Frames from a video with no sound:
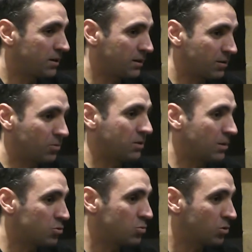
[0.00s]

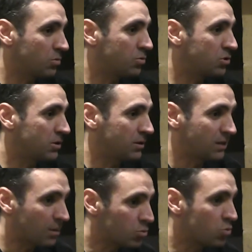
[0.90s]
Encontramos, bueno, pues
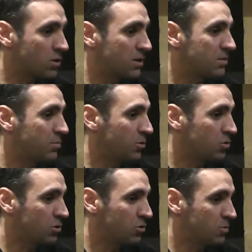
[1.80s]
intentamos buscar siempre los
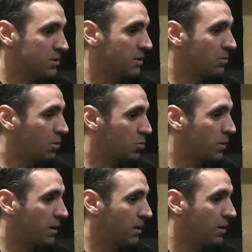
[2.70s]
sitios más adecuados
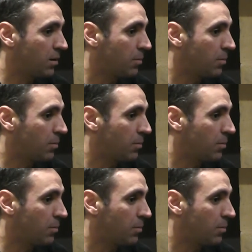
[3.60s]
para,